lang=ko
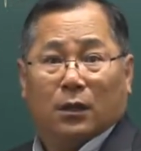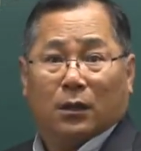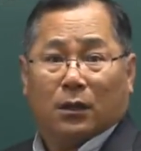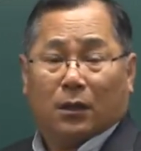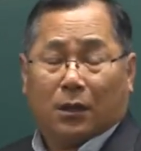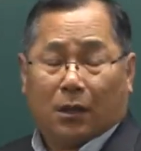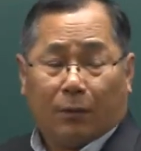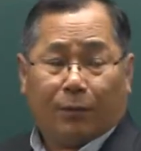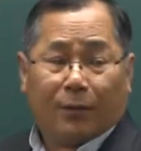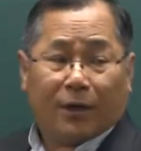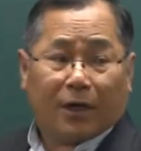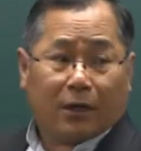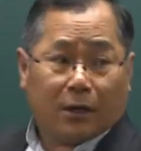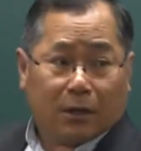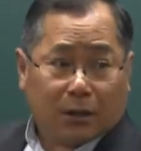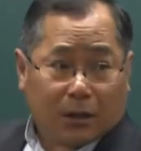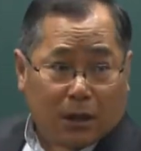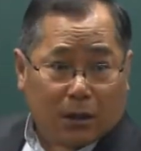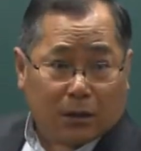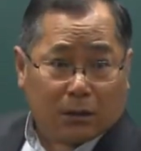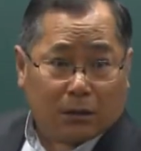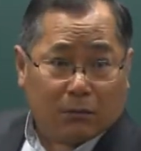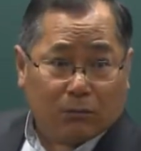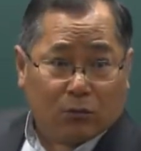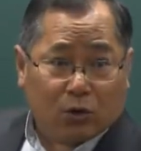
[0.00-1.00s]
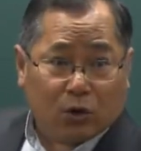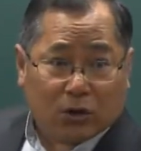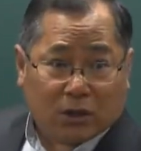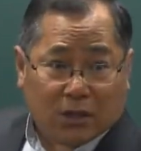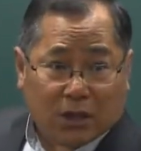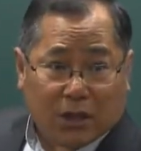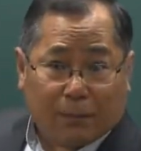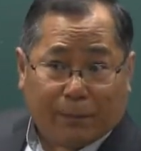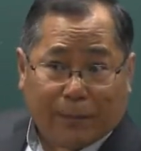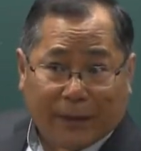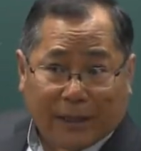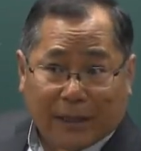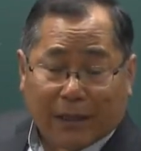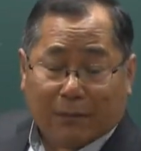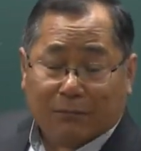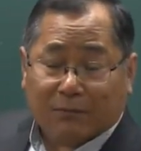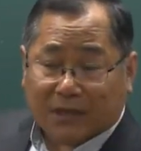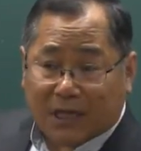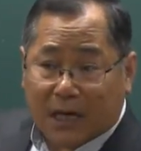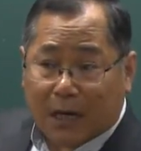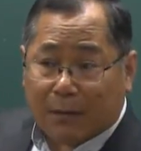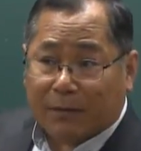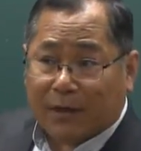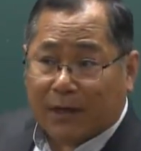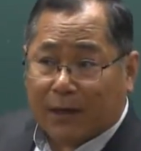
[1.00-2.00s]
급여를 그 현금으로 지급하다면
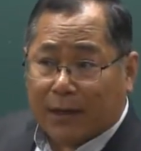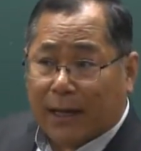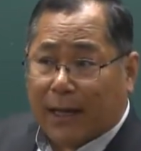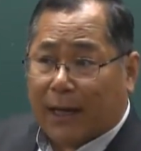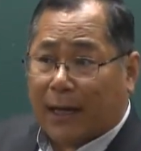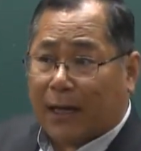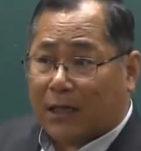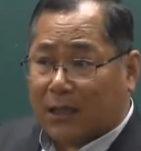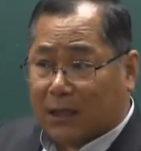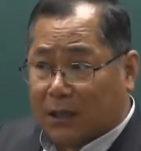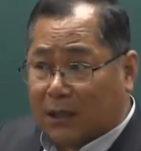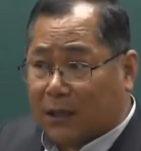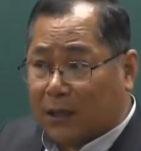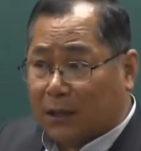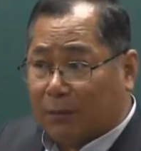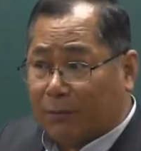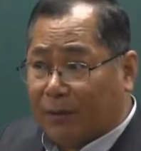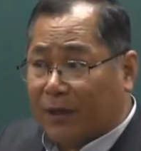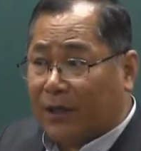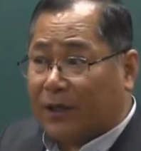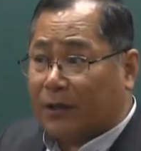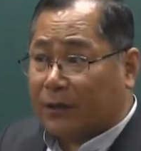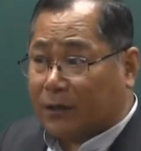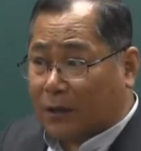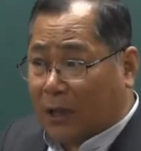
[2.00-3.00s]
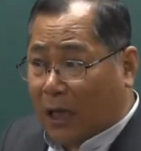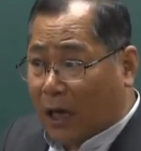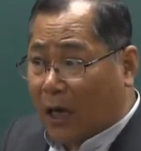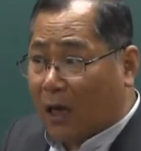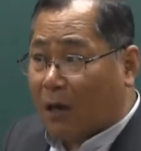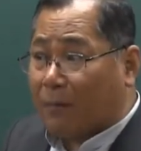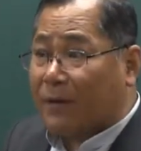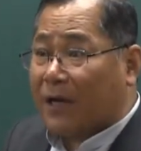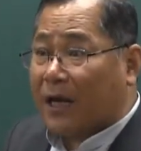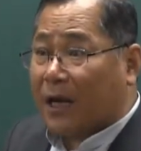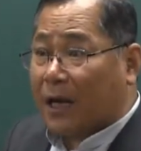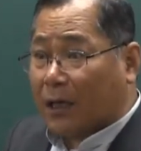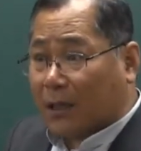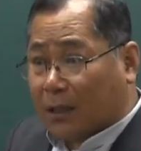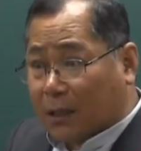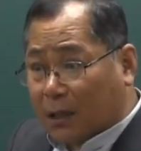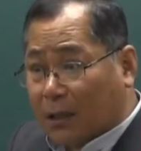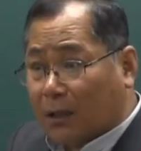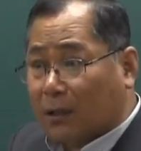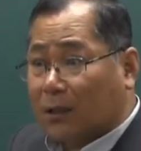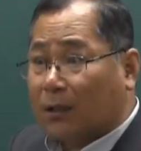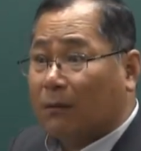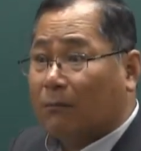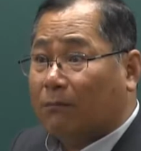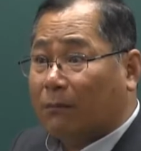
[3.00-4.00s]
차변에 급여, 그 대변에
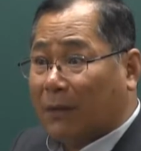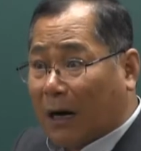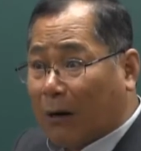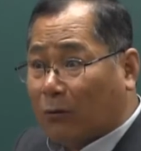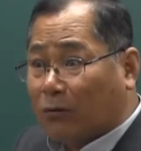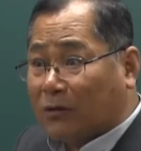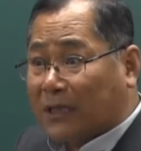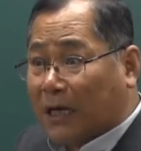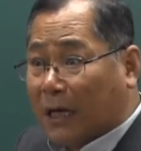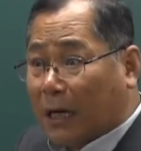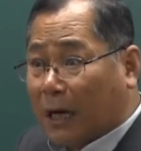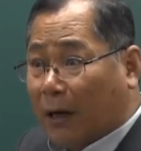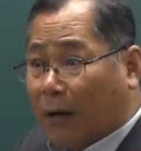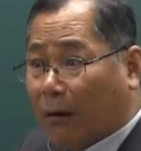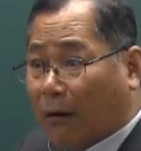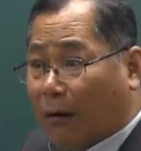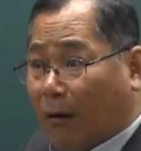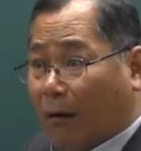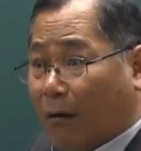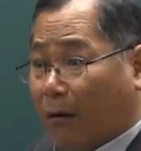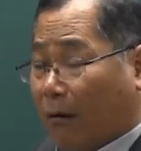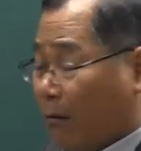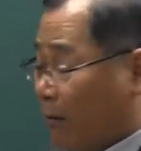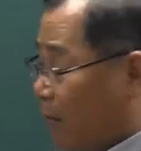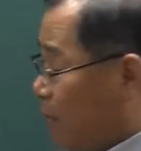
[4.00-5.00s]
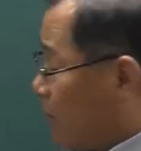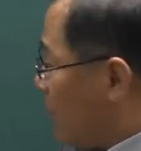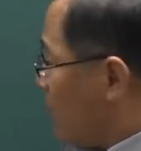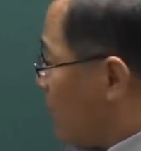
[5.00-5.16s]
현금 나오잖아요.